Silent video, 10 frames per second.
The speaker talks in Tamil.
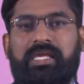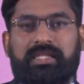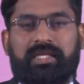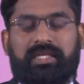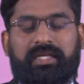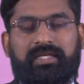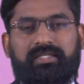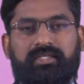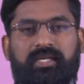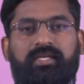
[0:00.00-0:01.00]
இந்த
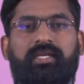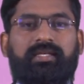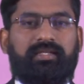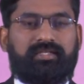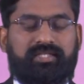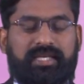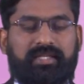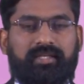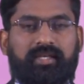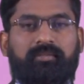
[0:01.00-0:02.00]
நிகழ்ச்சியை இந்த
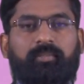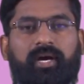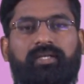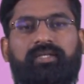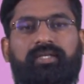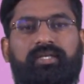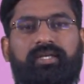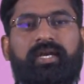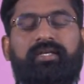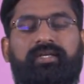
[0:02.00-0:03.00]
செய்தியை பார்க்கிற
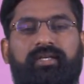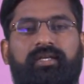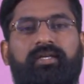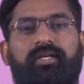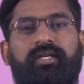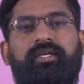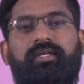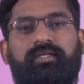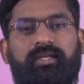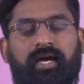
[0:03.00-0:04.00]
கேட்கிற
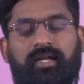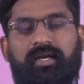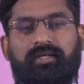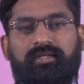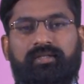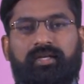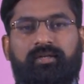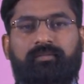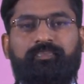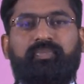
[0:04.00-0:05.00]
நீங்கள் யாராக
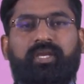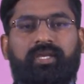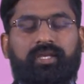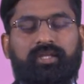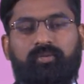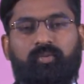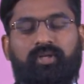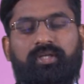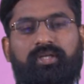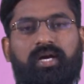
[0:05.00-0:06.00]
இருந்தாலும் இது
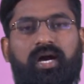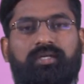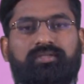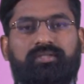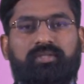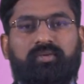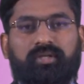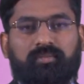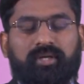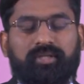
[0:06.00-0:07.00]
உங்களுக்கு
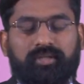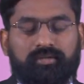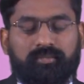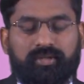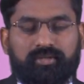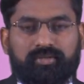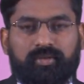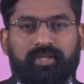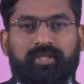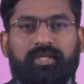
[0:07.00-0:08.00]
ஆசீர்வாதமாக இருக்கும் என்று
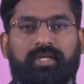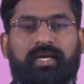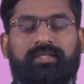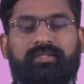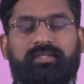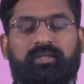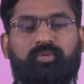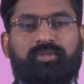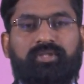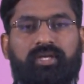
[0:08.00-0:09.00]
சொல்லி கர்த்தர்
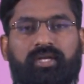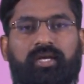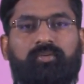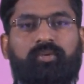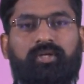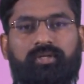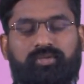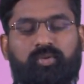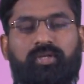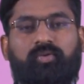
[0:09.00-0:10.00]
சமூகத்தில் நான் உங்களுக்கு
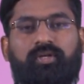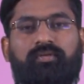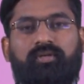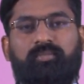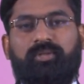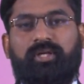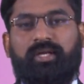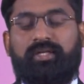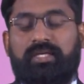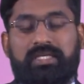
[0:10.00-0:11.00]
சொல்லிக்கொள்ள
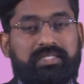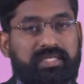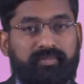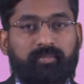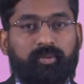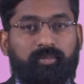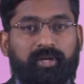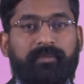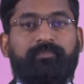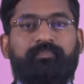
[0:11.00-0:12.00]
விரும்புகிறேன் ஜெபிப்போமா